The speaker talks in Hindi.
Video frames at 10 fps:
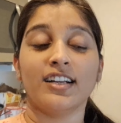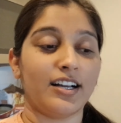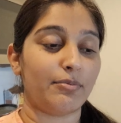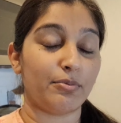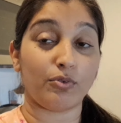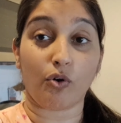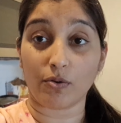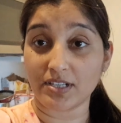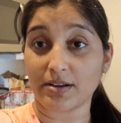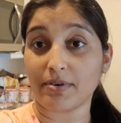अभी मैं और
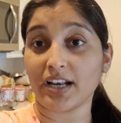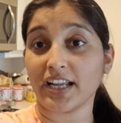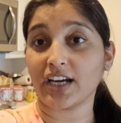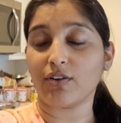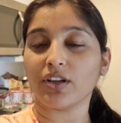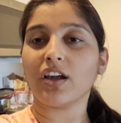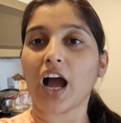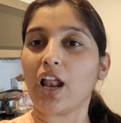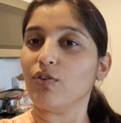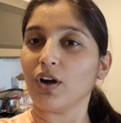भी सामान लेकर आऊँगी
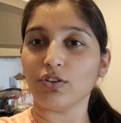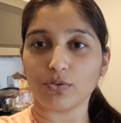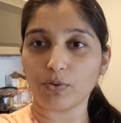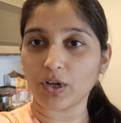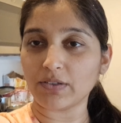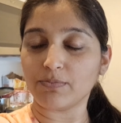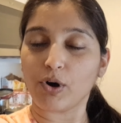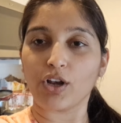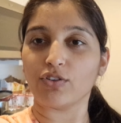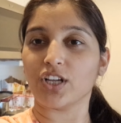आलू वालू तो
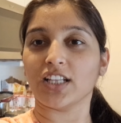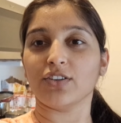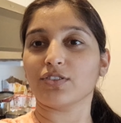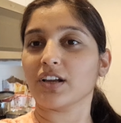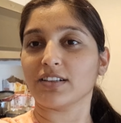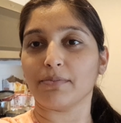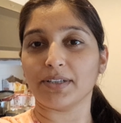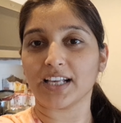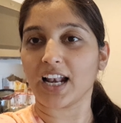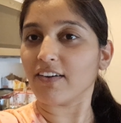बॉयल हो जाते हैं उसका सब
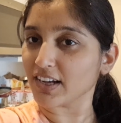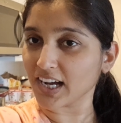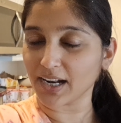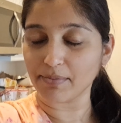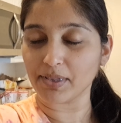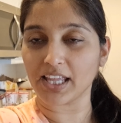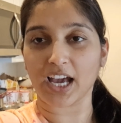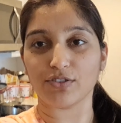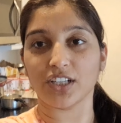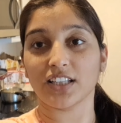मसाला वगैरह भी
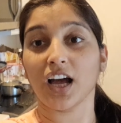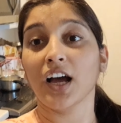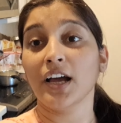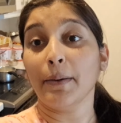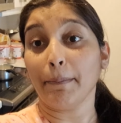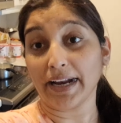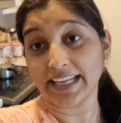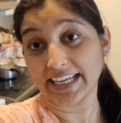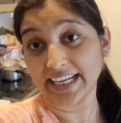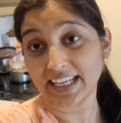तैयार हो जाता
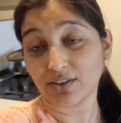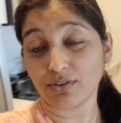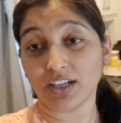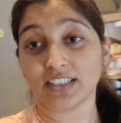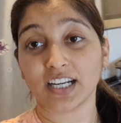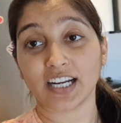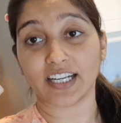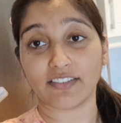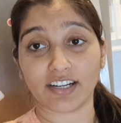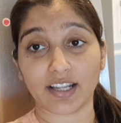पानी के लिए थोड़ा सा
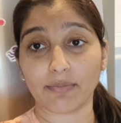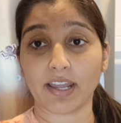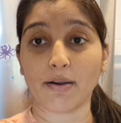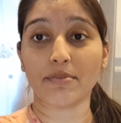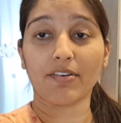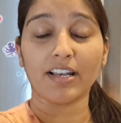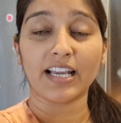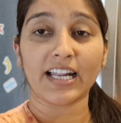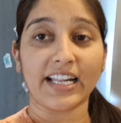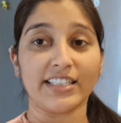खट्टा वट्टा मैं अमिया
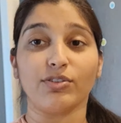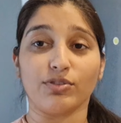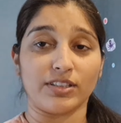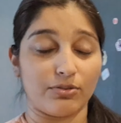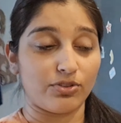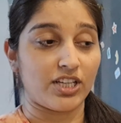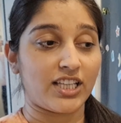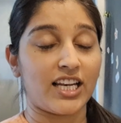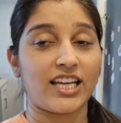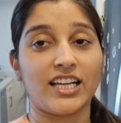लेकर आई थी तो उससे हो
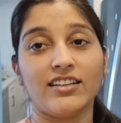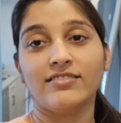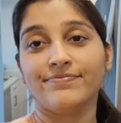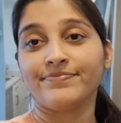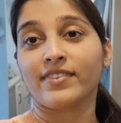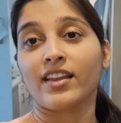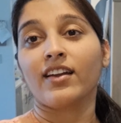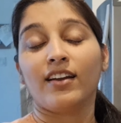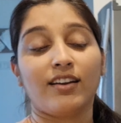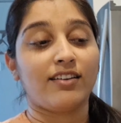जाता लेकिन
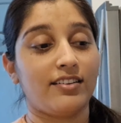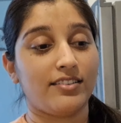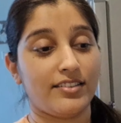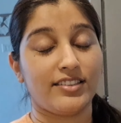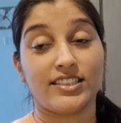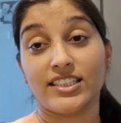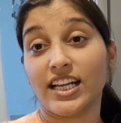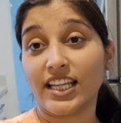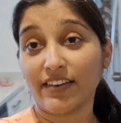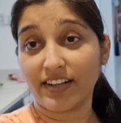जैसे
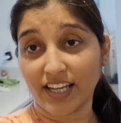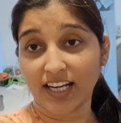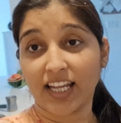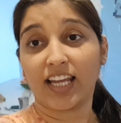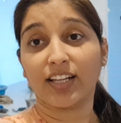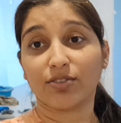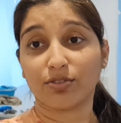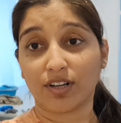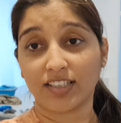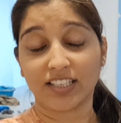धनिया वनिया नहीं है तो
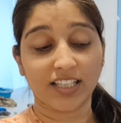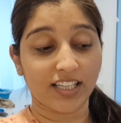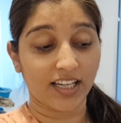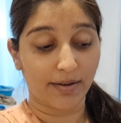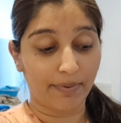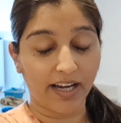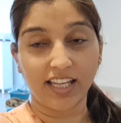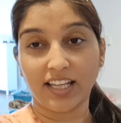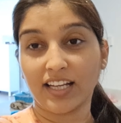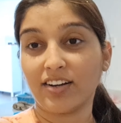थोड़ा सा धनिया का
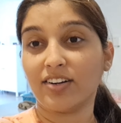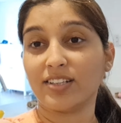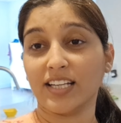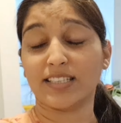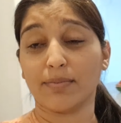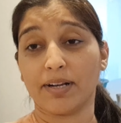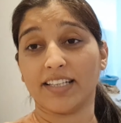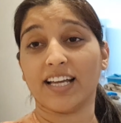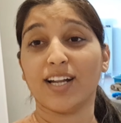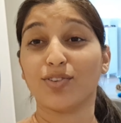पानी और ये सब
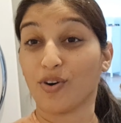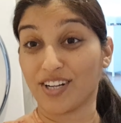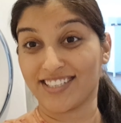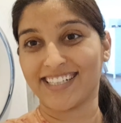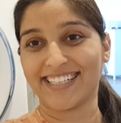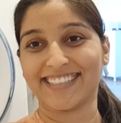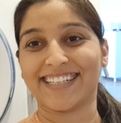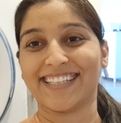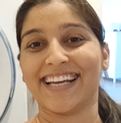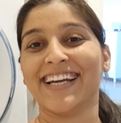रहता है ना तो और अच्छा टेस्ट आता है